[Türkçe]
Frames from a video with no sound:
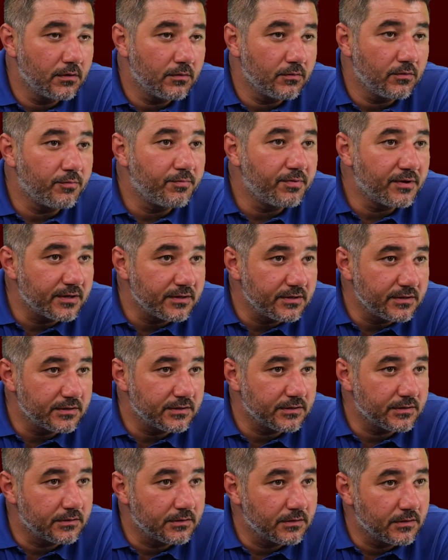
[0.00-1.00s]
O
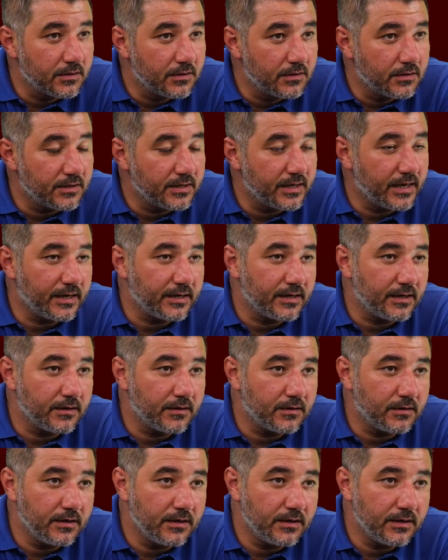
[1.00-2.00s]
paraları yani
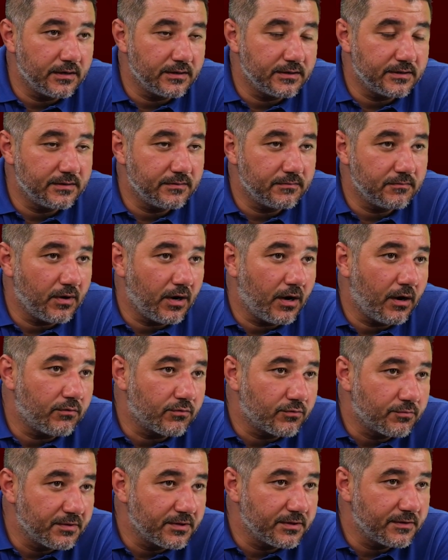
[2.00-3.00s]
e,
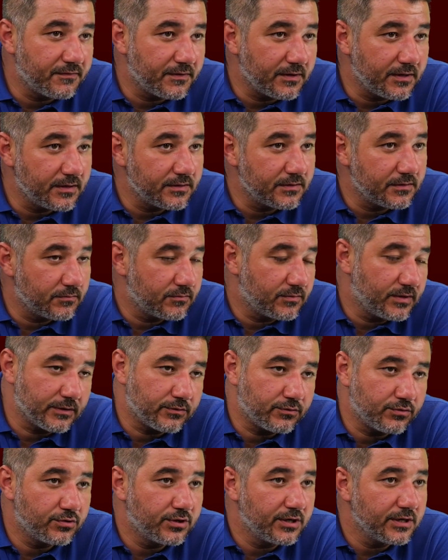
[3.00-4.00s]
Avrupa'da falan ya
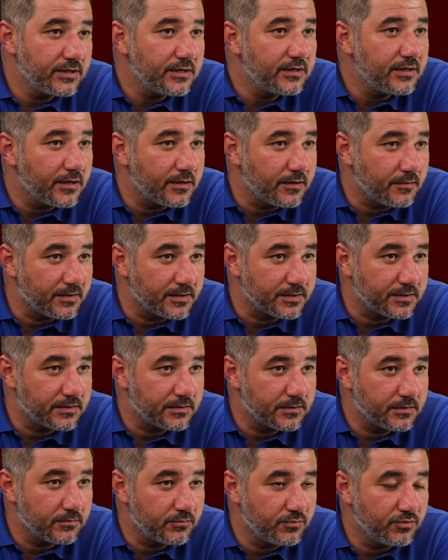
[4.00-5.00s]
Türkiye'de de
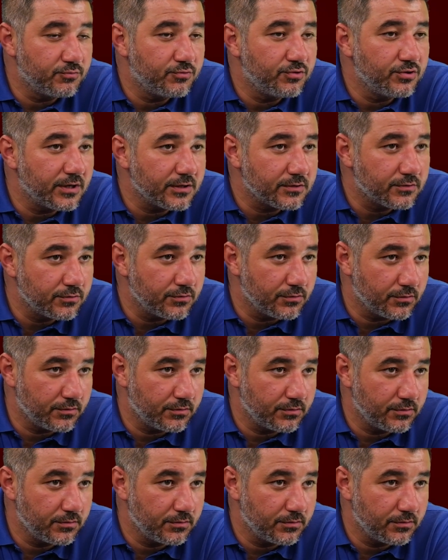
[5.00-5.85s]
alamaz. Mümkünatı yok.